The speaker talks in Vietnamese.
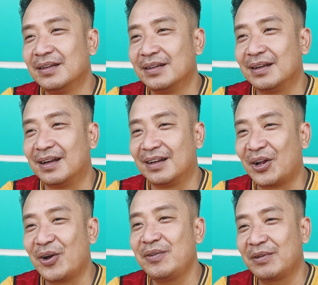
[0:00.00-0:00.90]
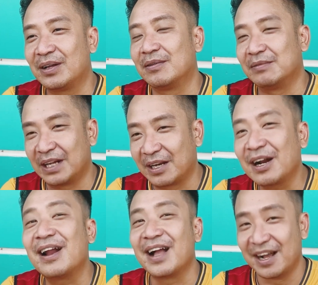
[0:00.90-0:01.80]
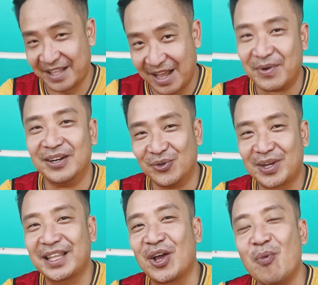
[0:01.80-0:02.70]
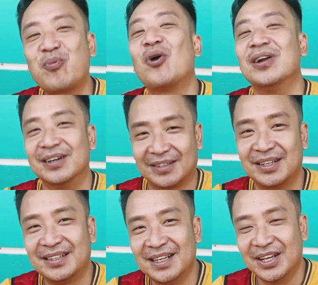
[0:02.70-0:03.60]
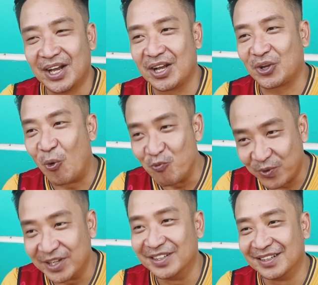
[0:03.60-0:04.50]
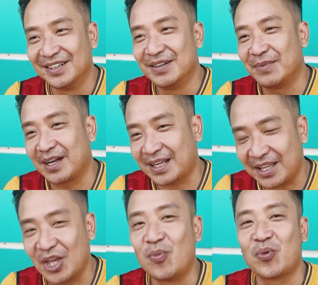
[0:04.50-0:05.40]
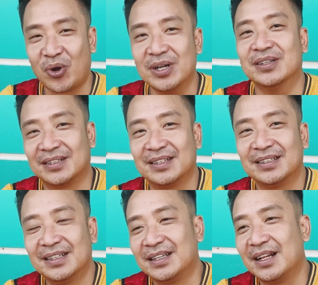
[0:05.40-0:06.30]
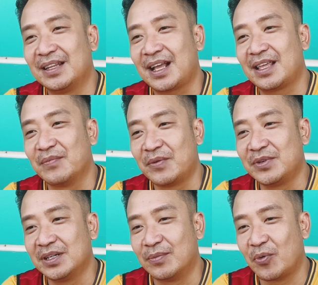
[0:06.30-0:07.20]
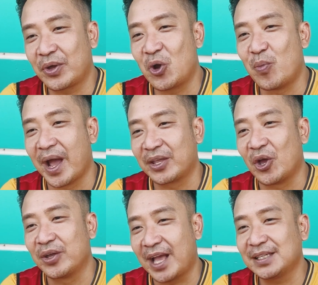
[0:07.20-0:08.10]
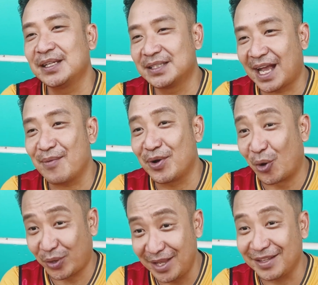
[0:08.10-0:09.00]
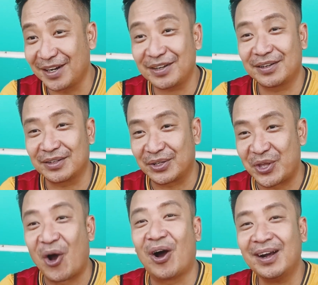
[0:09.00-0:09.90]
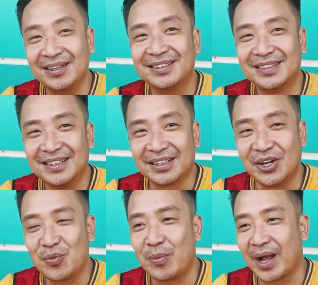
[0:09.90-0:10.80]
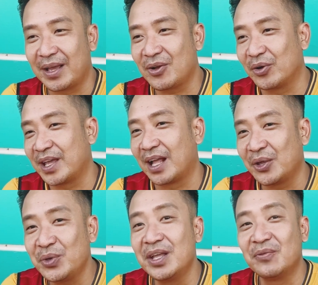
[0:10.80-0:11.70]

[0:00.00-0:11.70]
à, nói là rất là gần nhà mình luôn cách nhau một con đường thôi à, cùng phường mà cách nhau một con đường thôi cho nên nhắc về Mai Phương là một cái cô bạn nhỏ nhắn xinh xắn mà nổi tiếng từ đất nhỏ nữa từ lúc mà bạn ấy còn nhà thiếu nhi thành